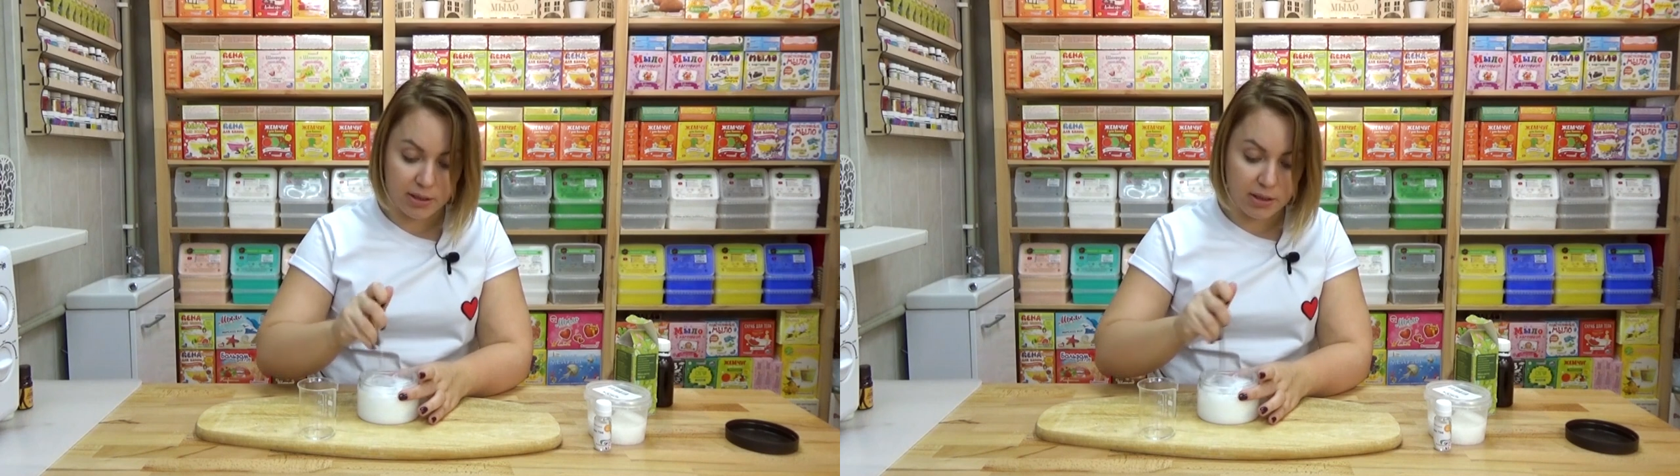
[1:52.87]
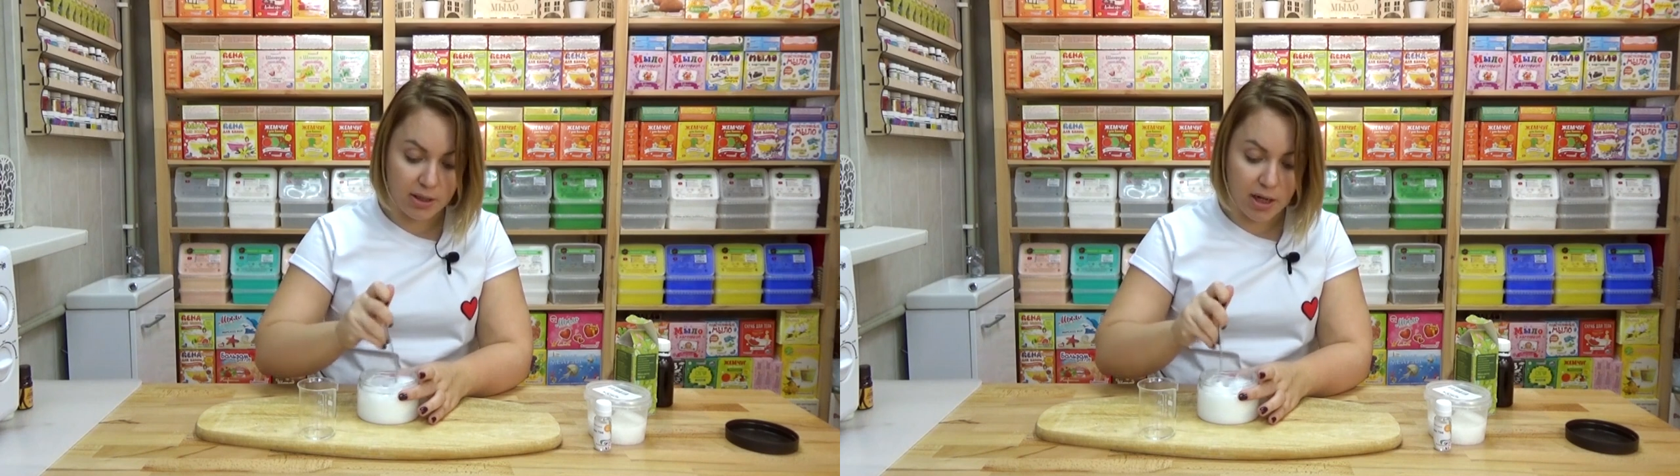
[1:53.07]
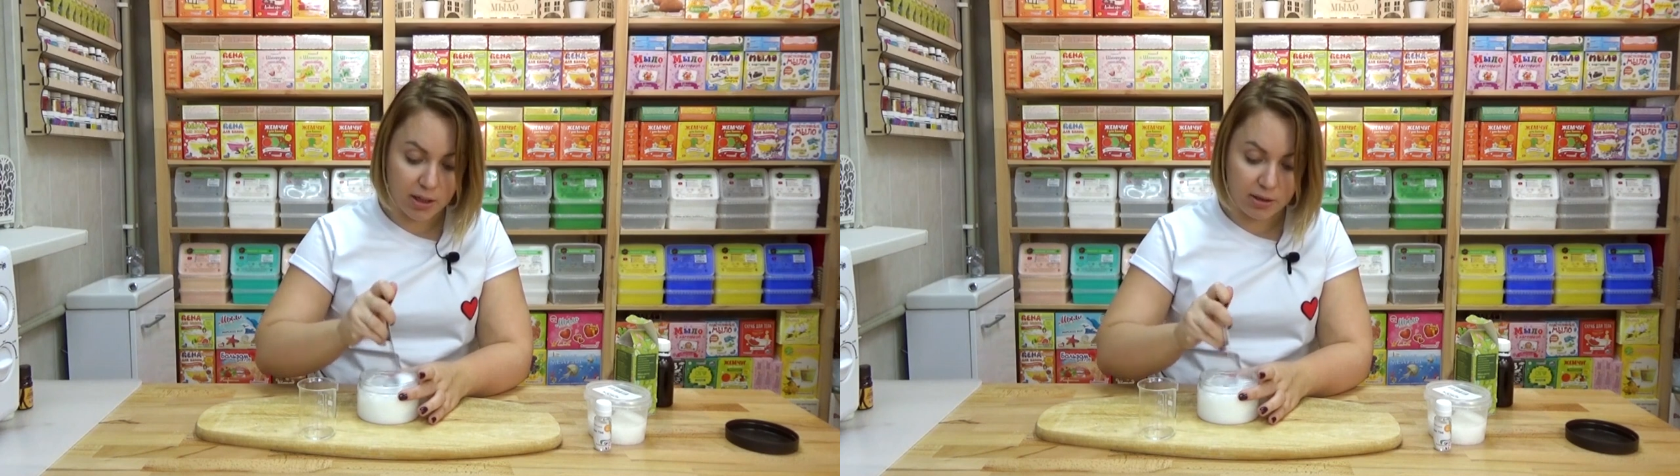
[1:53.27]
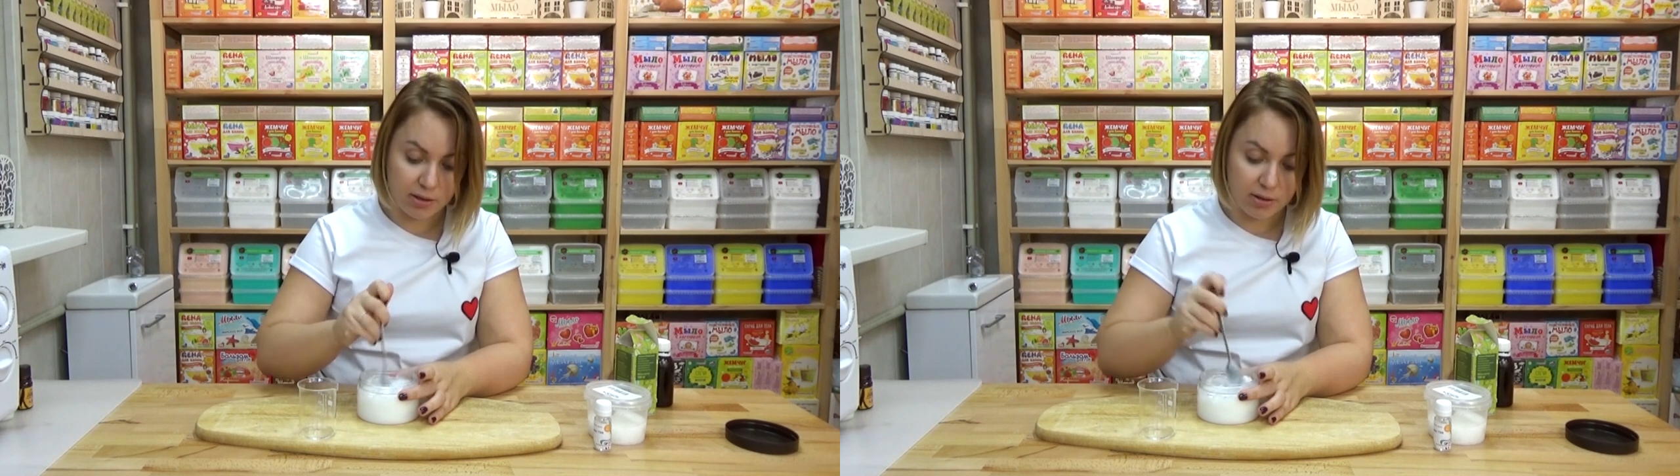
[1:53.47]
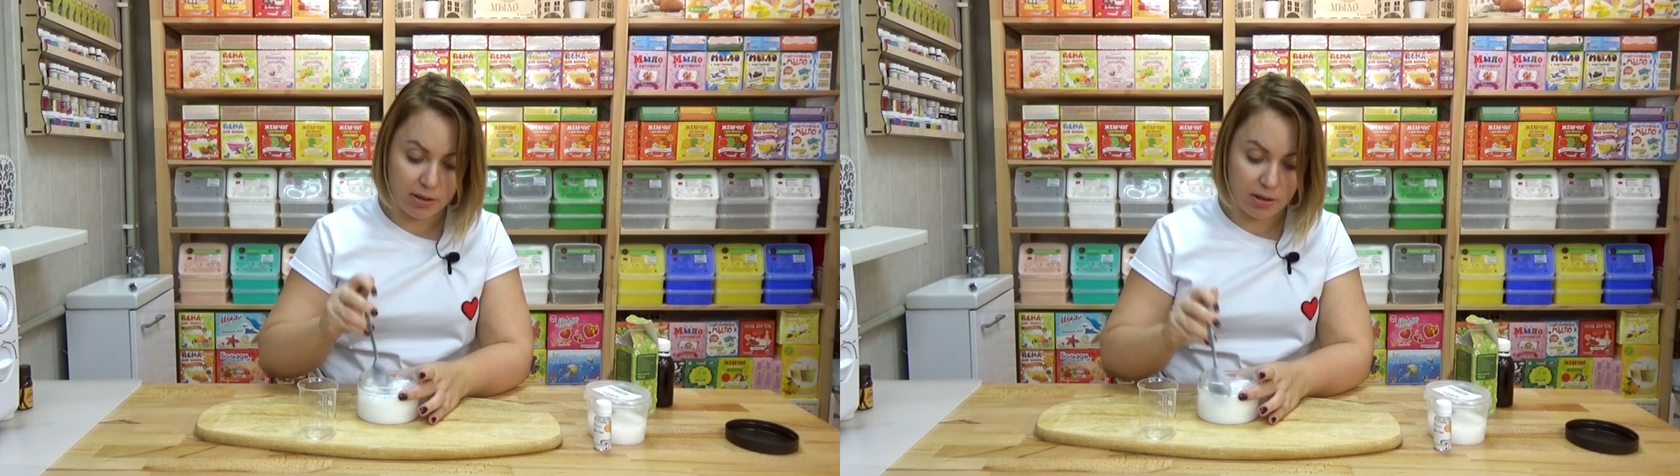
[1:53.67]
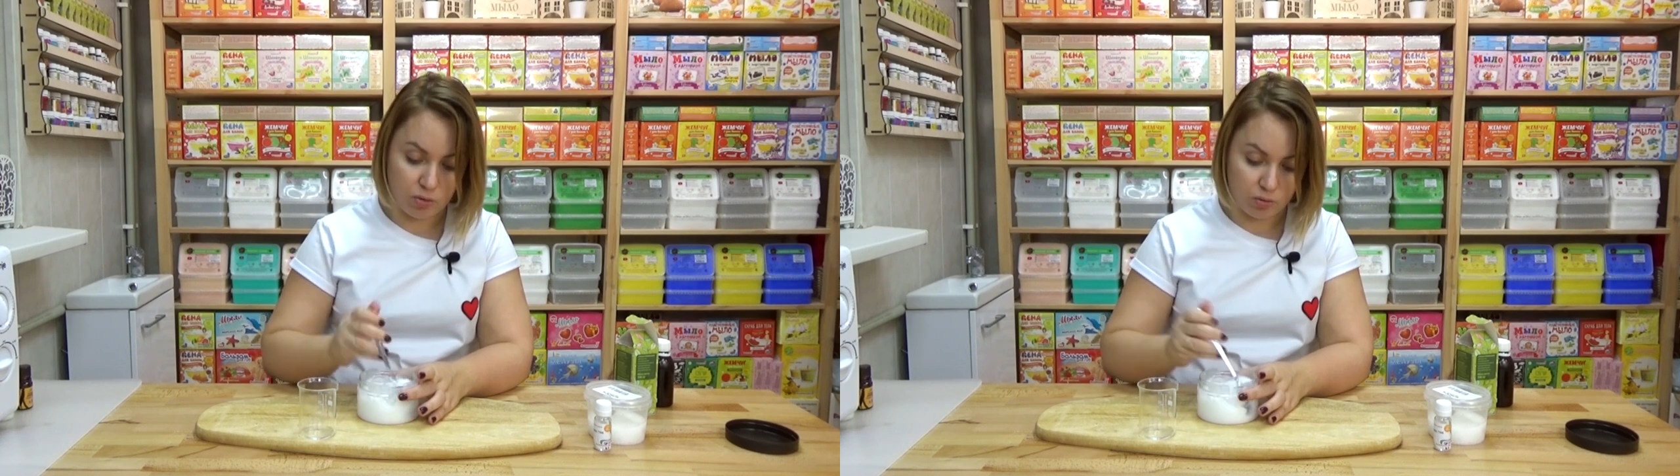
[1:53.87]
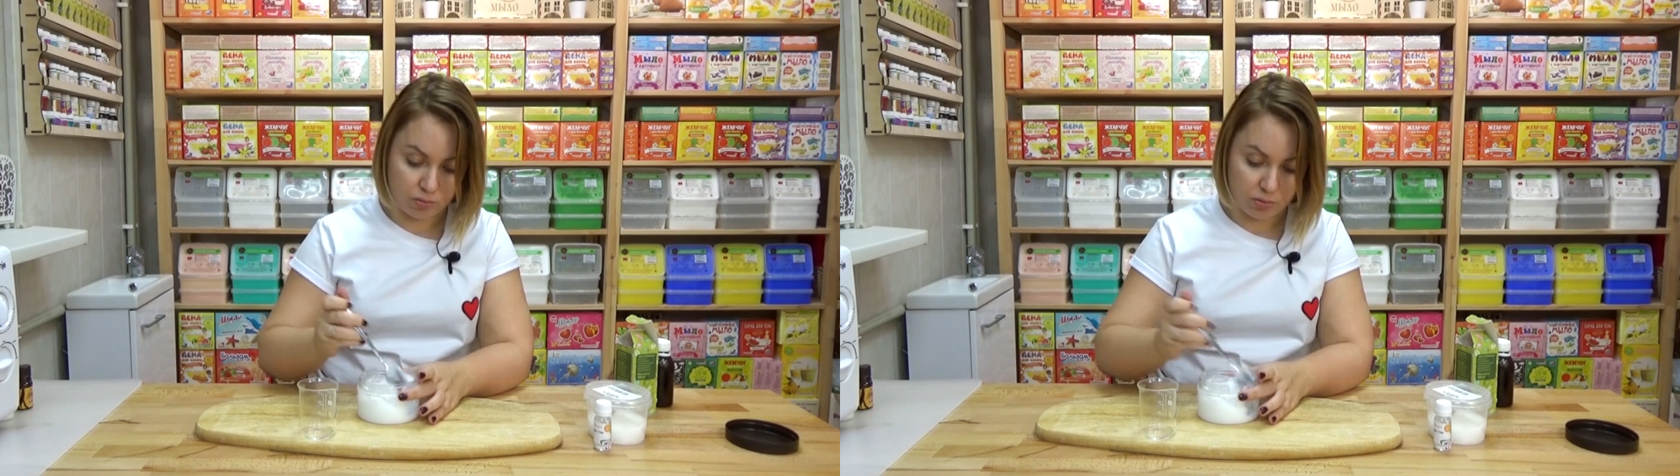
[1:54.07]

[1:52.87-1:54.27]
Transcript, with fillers: никак не грею.